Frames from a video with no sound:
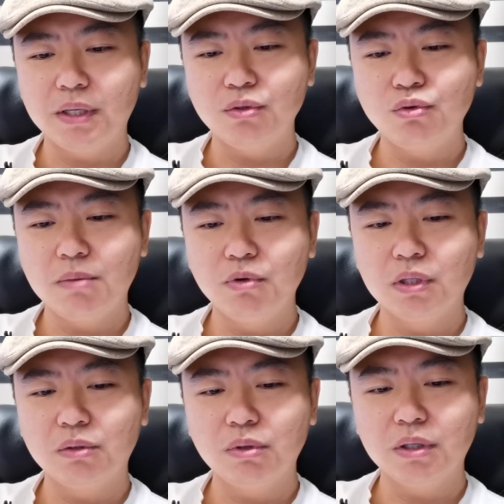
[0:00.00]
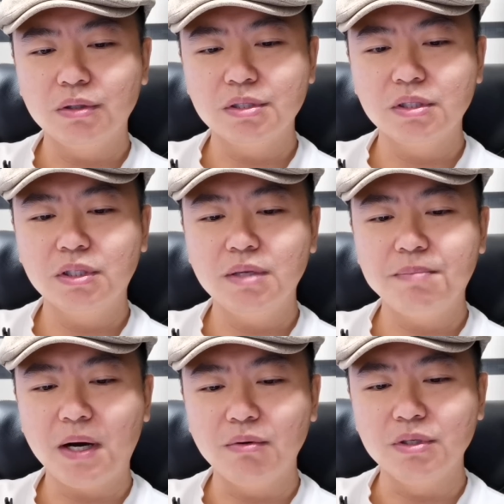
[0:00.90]
宣布呢对俄罗斯第
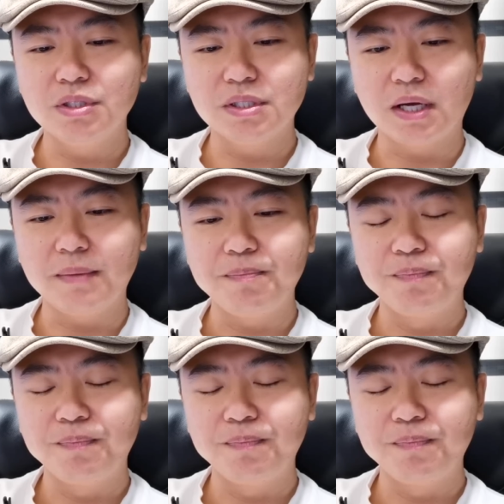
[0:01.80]
八轮制裁。